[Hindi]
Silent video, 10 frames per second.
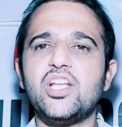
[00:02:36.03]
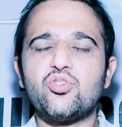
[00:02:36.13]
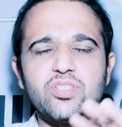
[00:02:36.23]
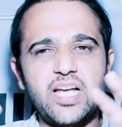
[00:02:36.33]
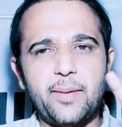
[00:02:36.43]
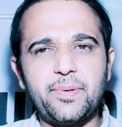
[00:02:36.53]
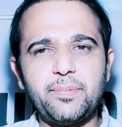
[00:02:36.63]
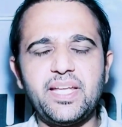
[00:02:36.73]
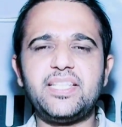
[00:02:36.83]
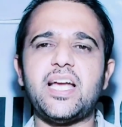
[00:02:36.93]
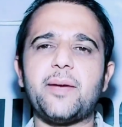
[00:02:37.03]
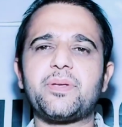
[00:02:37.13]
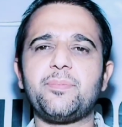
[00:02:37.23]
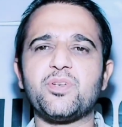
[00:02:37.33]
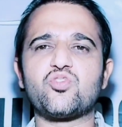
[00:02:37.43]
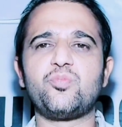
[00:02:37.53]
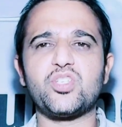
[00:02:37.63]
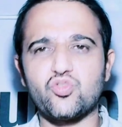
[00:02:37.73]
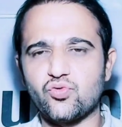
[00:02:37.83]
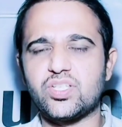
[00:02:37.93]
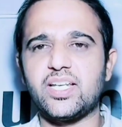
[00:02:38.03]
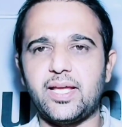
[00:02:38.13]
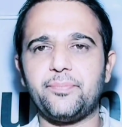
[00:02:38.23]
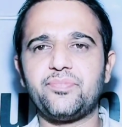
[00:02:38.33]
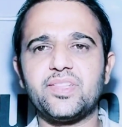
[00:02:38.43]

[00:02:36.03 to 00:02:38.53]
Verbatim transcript: तो जहाँ पर भी यदि आपके पशु में सूजन है